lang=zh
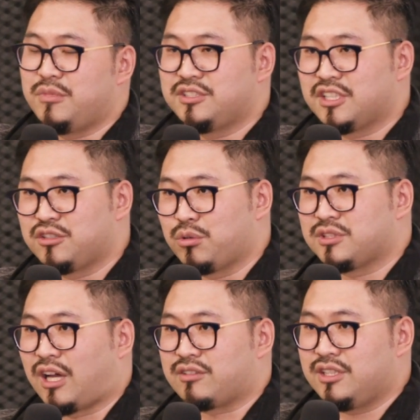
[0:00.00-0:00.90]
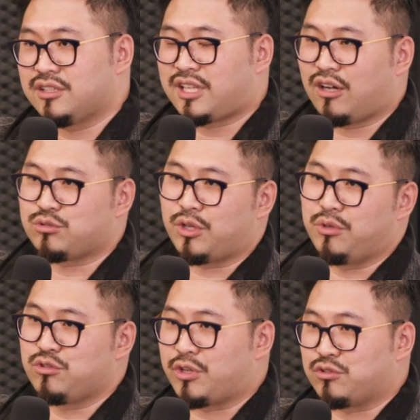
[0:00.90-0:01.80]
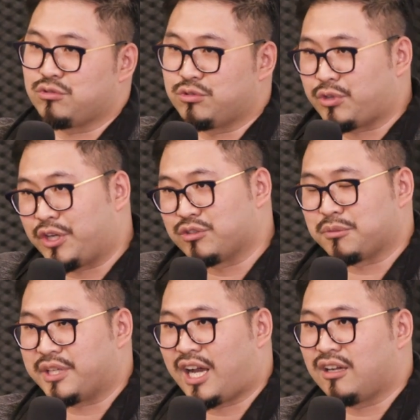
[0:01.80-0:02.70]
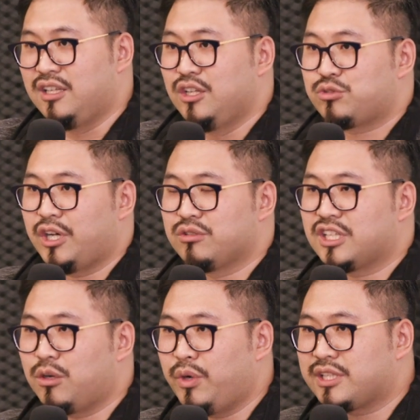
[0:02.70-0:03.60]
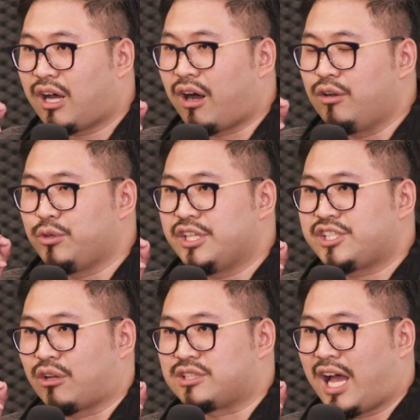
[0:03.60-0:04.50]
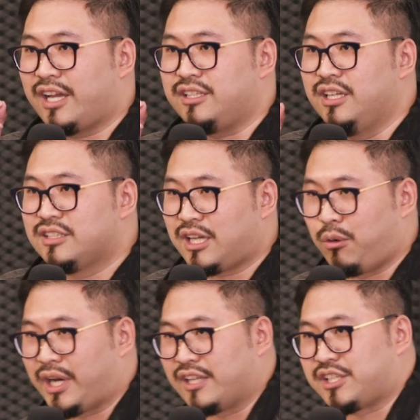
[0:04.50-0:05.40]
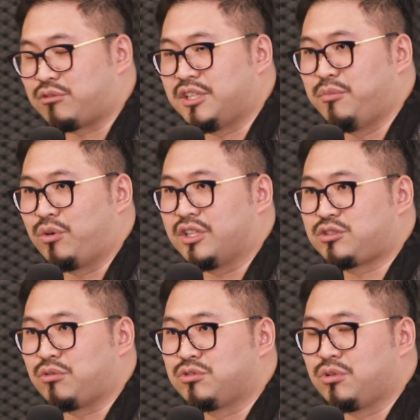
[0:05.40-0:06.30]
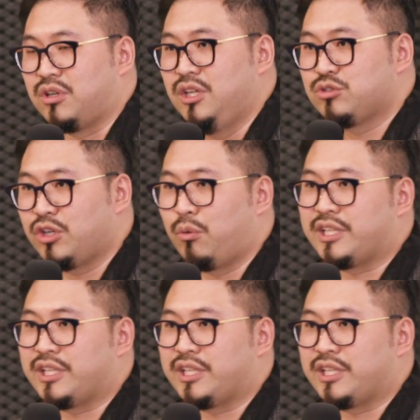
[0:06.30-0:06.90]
闷蒸多少，第二道水温、水速、水流怎么样？最后那个味道好像有点小差异，再回来矫正某个动作，最后味